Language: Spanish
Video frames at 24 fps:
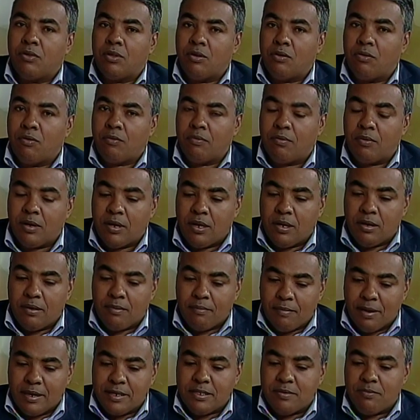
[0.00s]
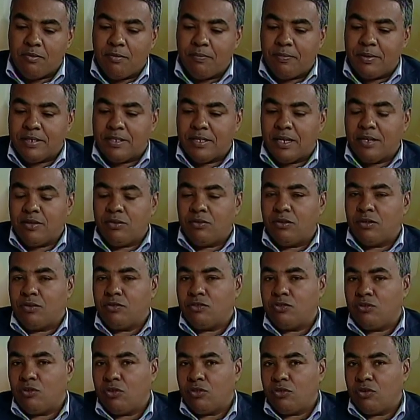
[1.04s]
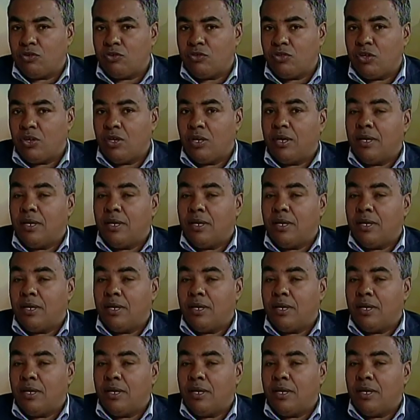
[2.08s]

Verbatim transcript: de los máximos empresarios de nosotros,